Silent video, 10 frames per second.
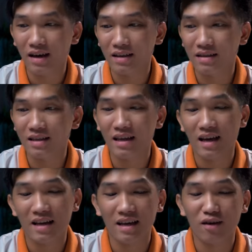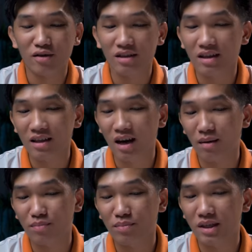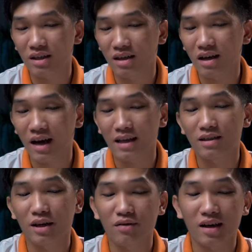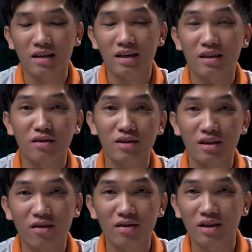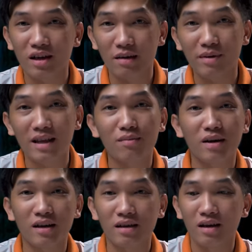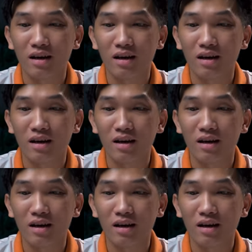cái chiếc tai nghe này có sự kết hợp giữa hai thương hiệu này thì nó sẽ có những cái điểm gì đặc biệt